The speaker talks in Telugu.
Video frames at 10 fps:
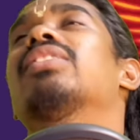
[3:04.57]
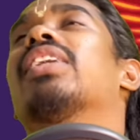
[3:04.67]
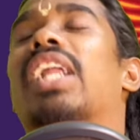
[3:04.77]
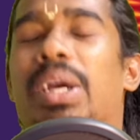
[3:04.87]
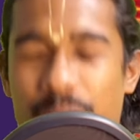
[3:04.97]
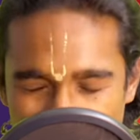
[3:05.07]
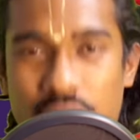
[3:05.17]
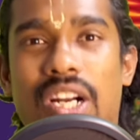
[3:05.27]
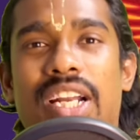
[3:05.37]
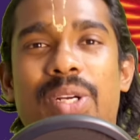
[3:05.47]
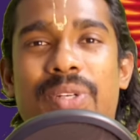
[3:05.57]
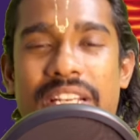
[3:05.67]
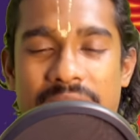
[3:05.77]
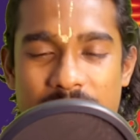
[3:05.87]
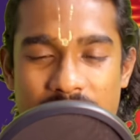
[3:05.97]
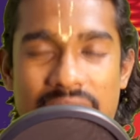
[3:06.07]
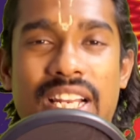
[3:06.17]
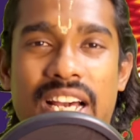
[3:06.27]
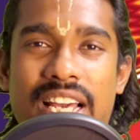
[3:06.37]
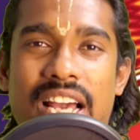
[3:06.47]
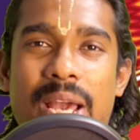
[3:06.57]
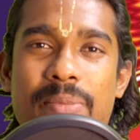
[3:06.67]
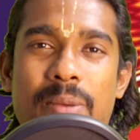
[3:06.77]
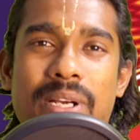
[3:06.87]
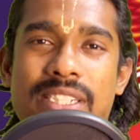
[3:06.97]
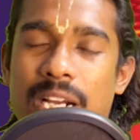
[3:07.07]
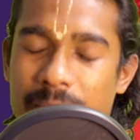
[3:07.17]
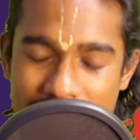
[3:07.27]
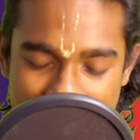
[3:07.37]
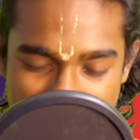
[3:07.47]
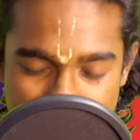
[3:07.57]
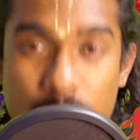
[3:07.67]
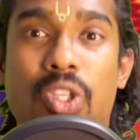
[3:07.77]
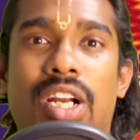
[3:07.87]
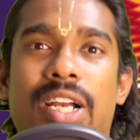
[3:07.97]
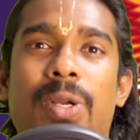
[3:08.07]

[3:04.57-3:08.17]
చెన్నై పోతున్నా నేను టికెట్ కూడా లేదు నాకు ఇంకా ఐపీఎల్ మ్యాచ్ టికెట్ బట్ చెన్నై పోతున్నా